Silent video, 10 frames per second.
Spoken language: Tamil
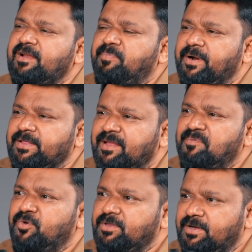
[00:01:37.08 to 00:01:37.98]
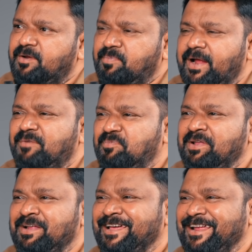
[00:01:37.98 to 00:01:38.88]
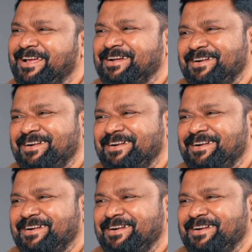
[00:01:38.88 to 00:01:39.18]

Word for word: என்ன பணம் தர போகுதுங்கிற பிளான் மெயினுங்கிறீங்க